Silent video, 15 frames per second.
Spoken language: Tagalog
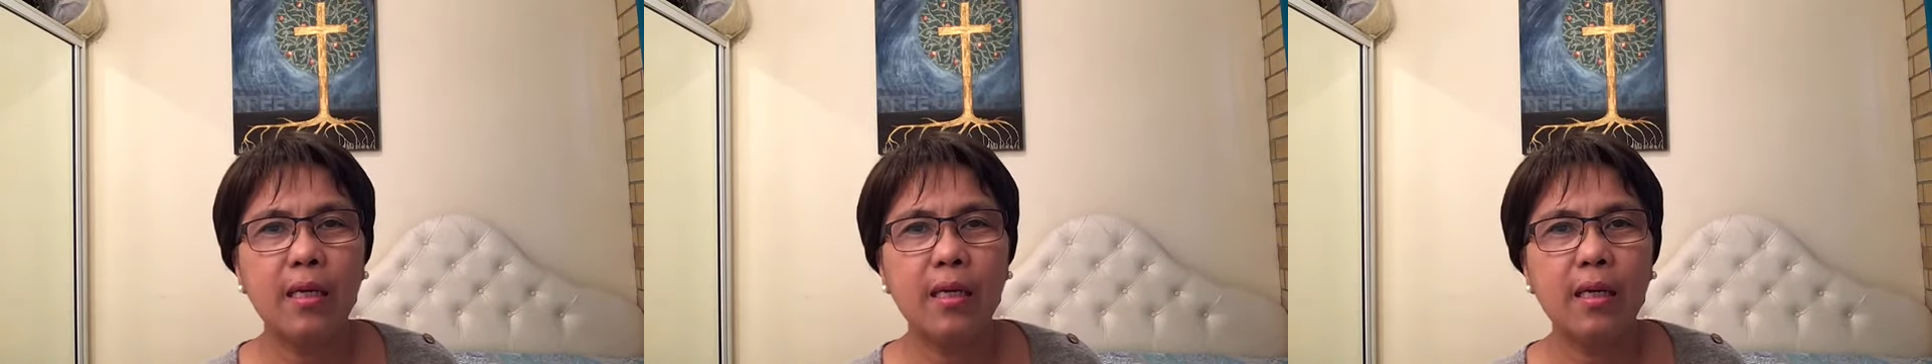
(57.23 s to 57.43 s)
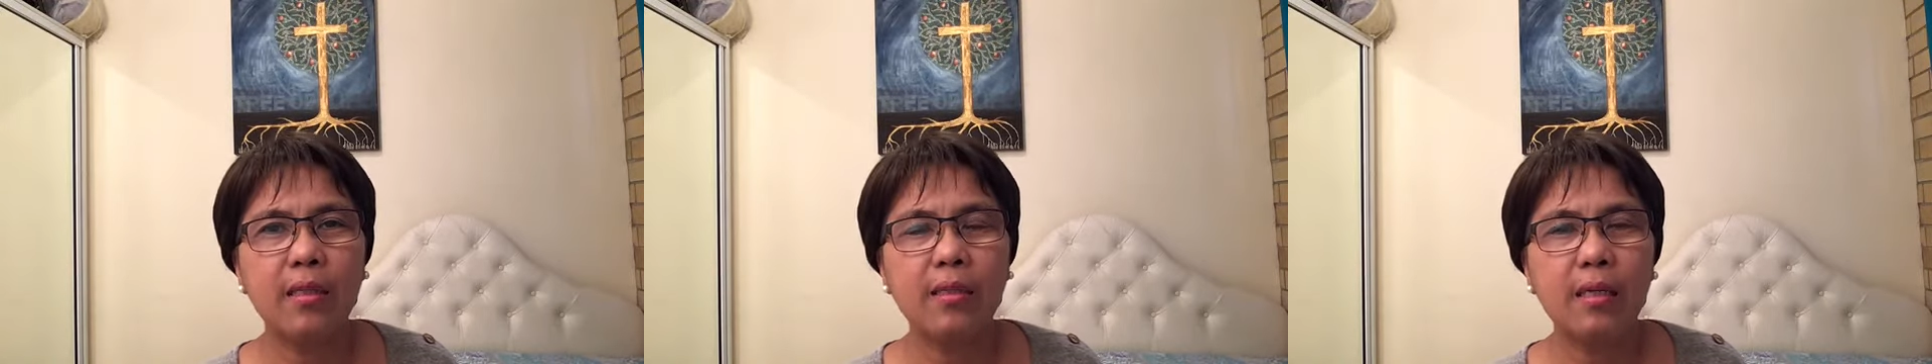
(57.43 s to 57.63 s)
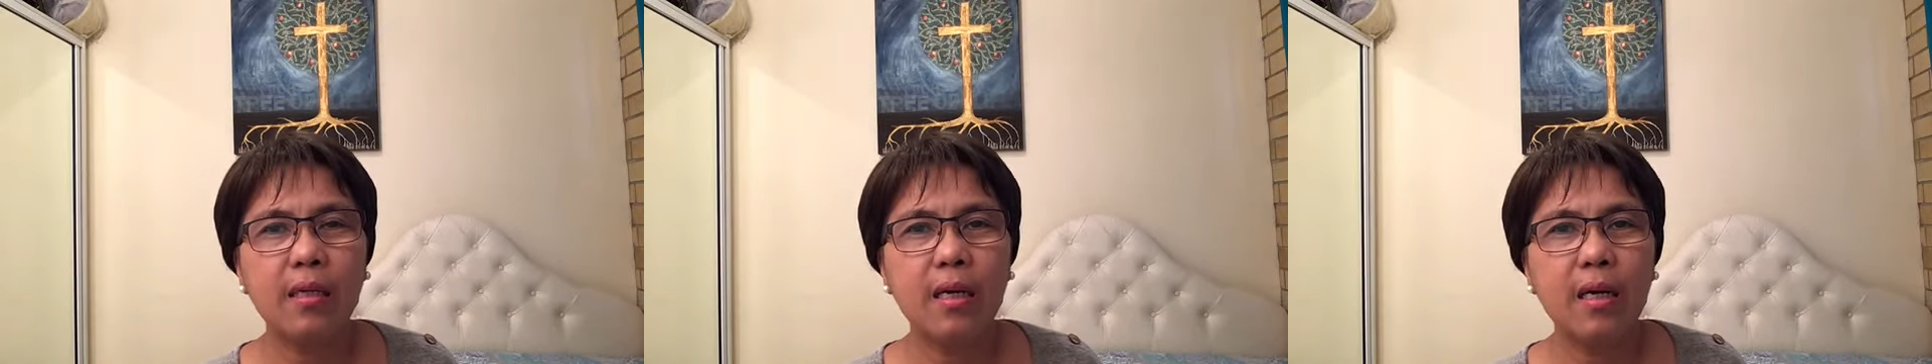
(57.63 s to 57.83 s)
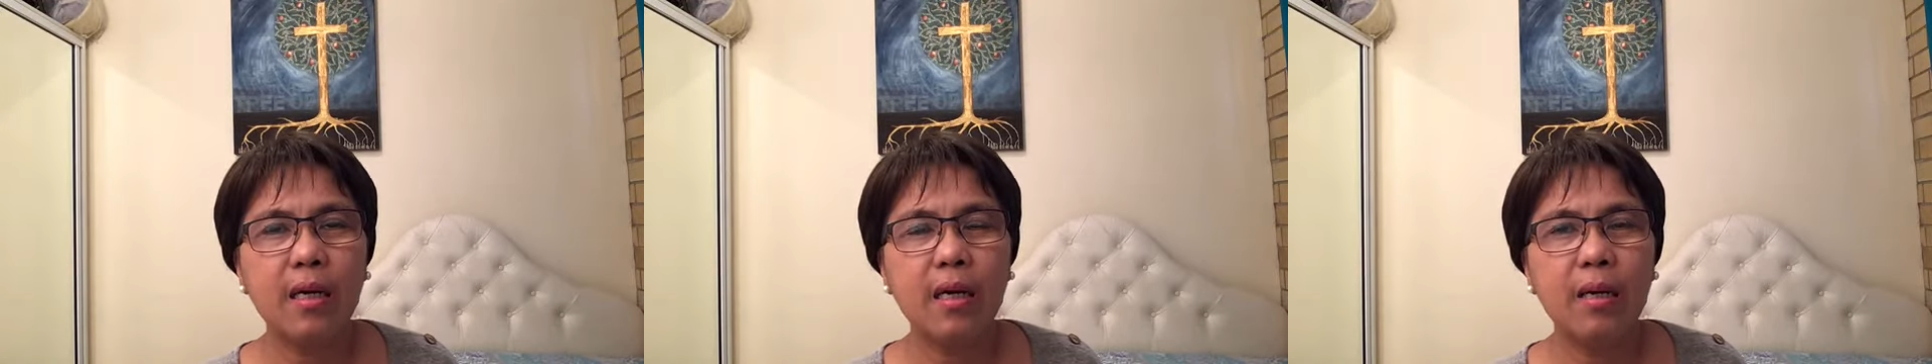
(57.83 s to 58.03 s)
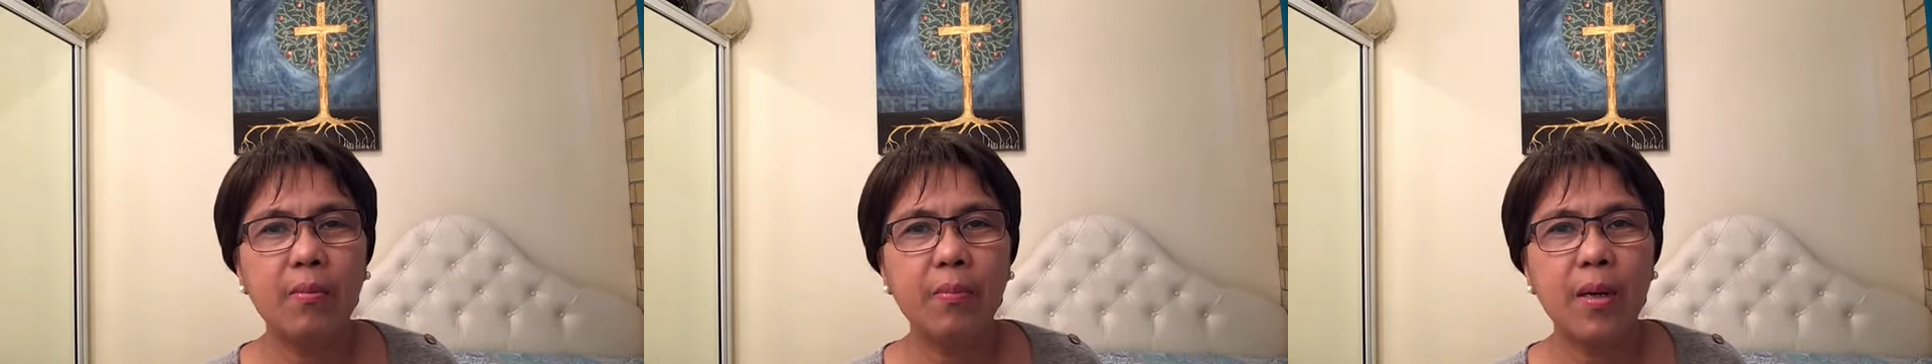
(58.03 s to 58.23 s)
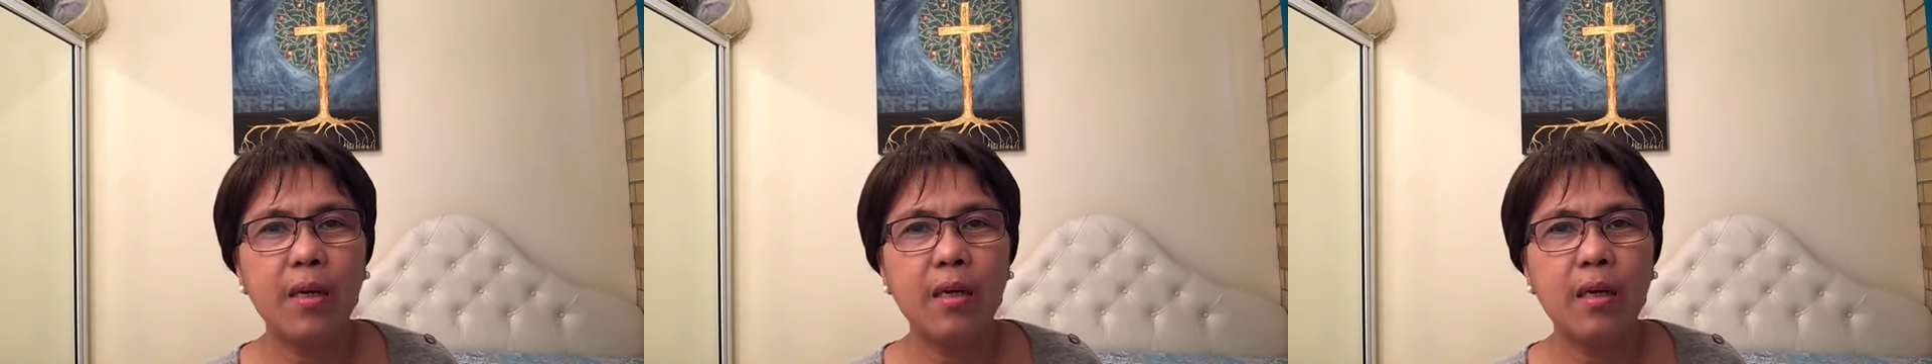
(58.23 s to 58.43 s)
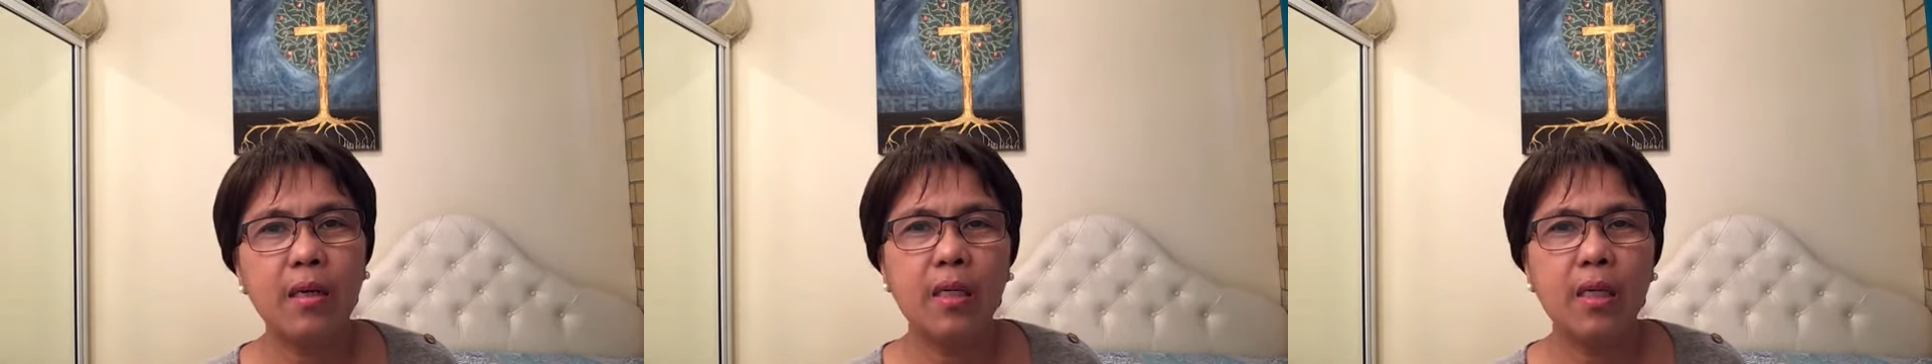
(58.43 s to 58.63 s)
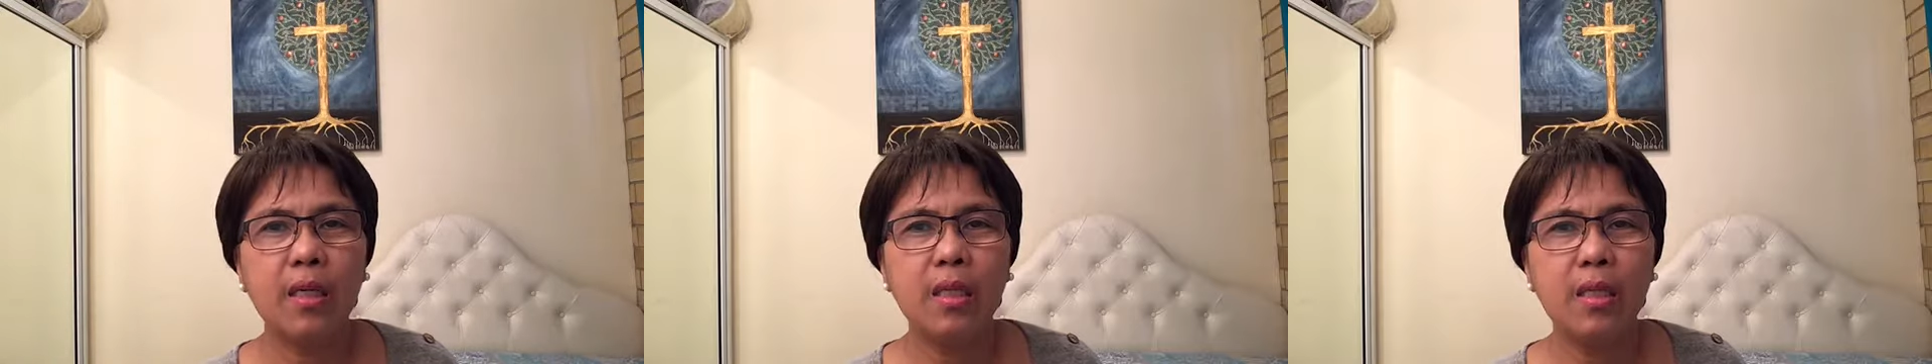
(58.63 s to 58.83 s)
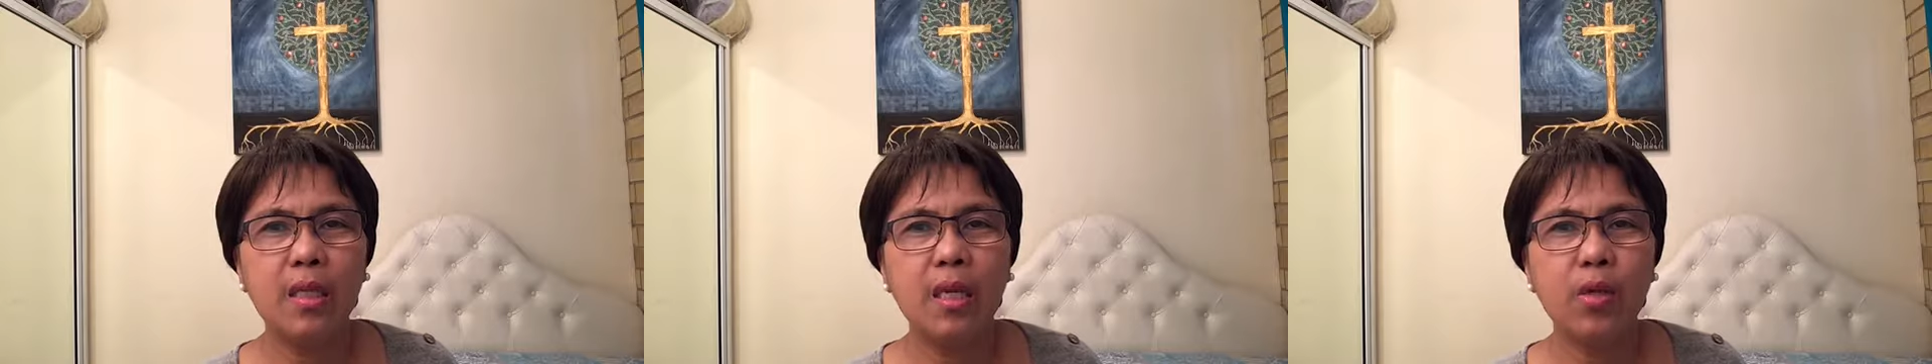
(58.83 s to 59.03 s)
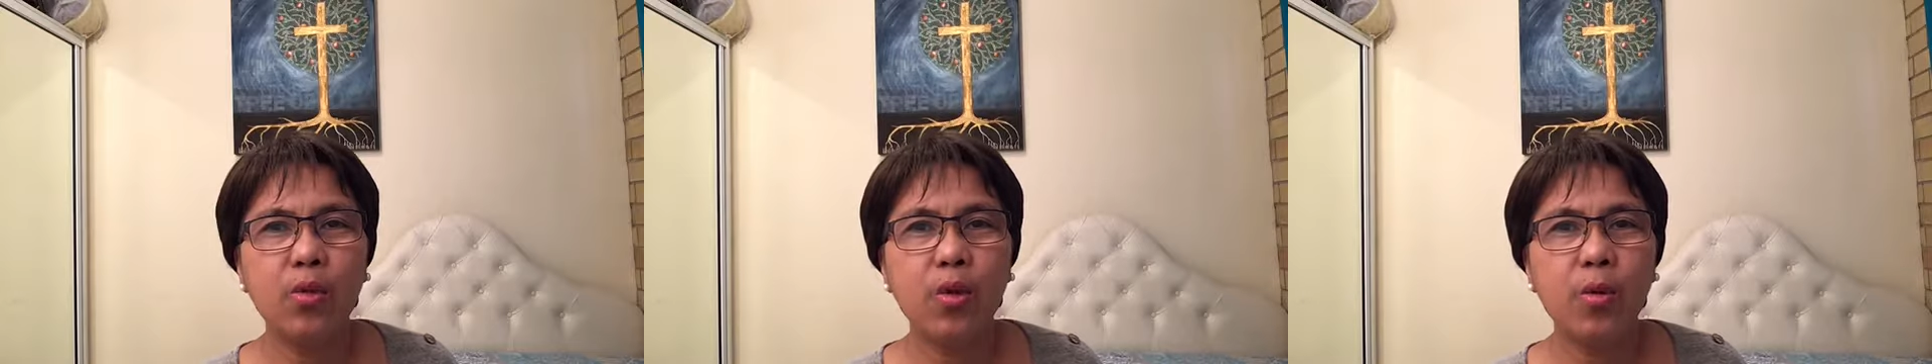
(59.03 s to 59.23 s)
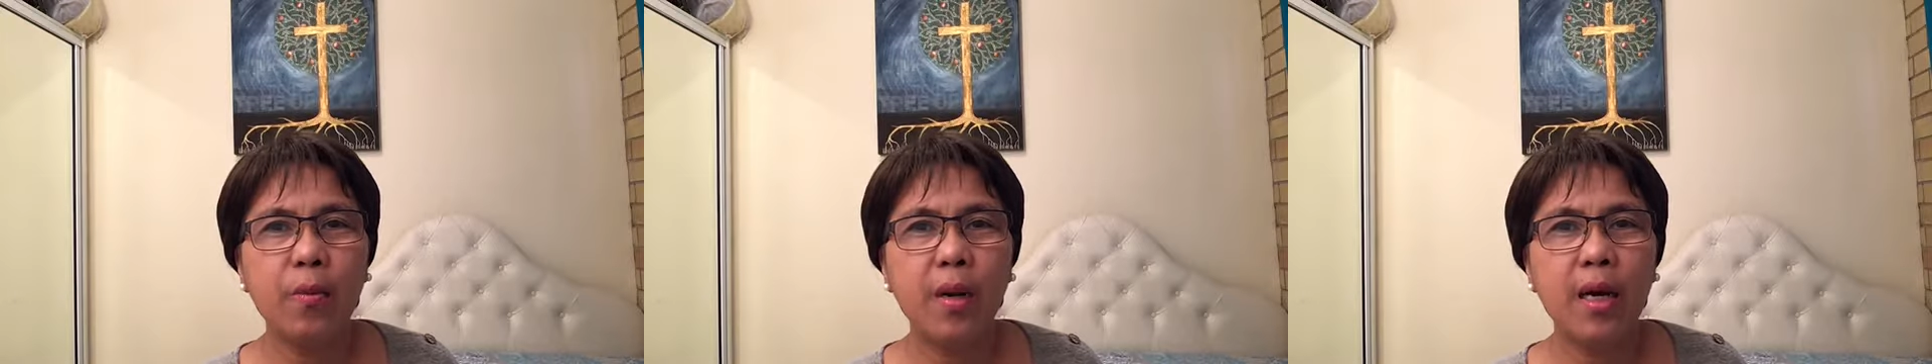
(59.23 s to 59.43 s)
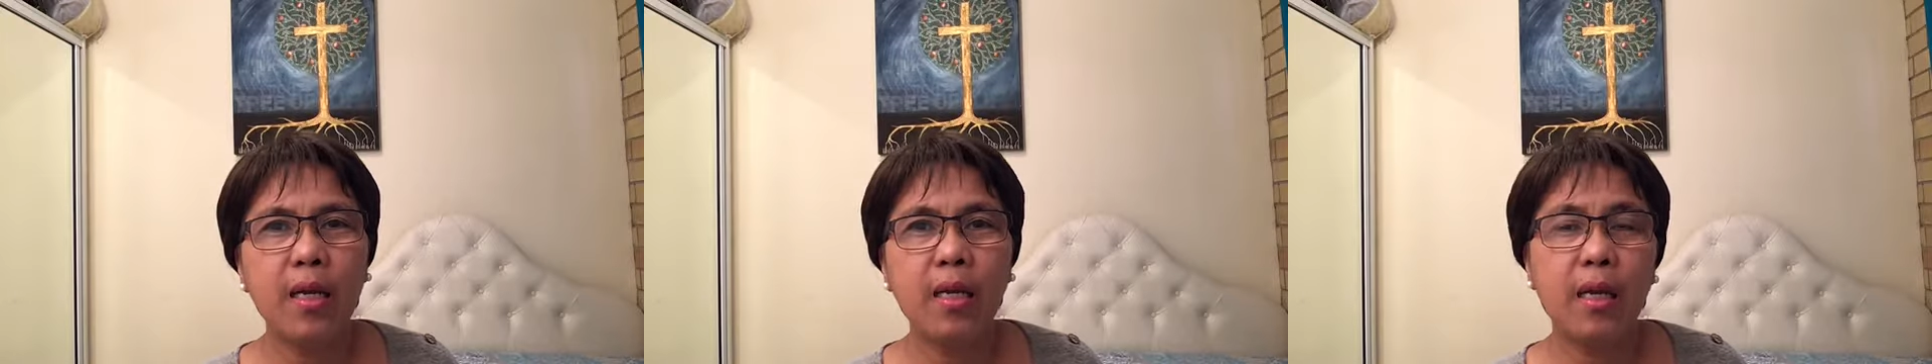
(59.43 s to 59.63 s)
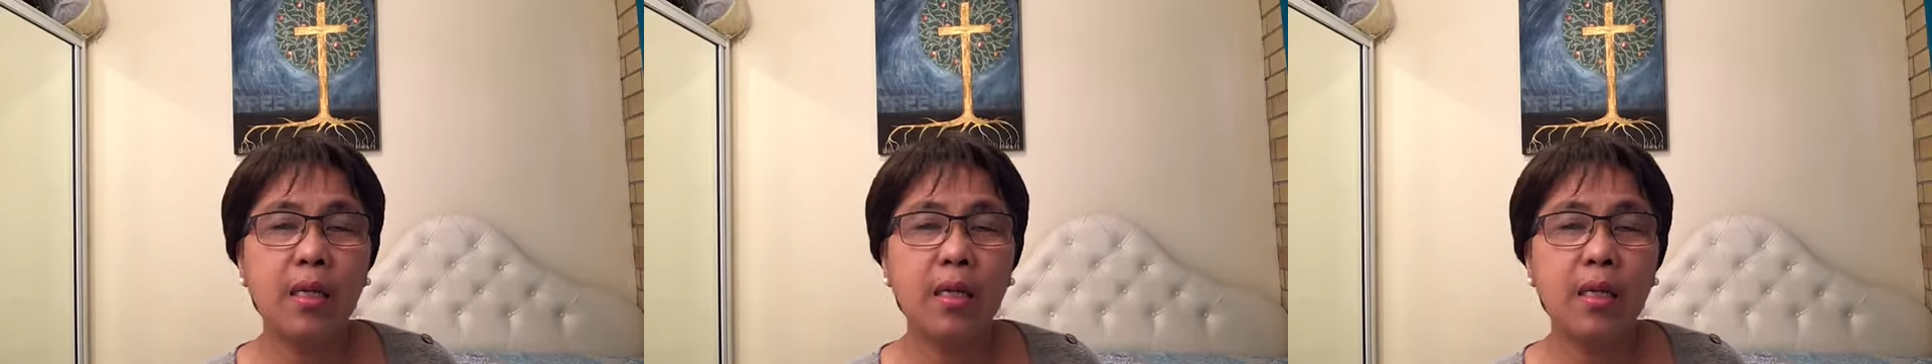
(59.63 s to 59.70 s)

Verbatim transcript: at saka parang hindi na normal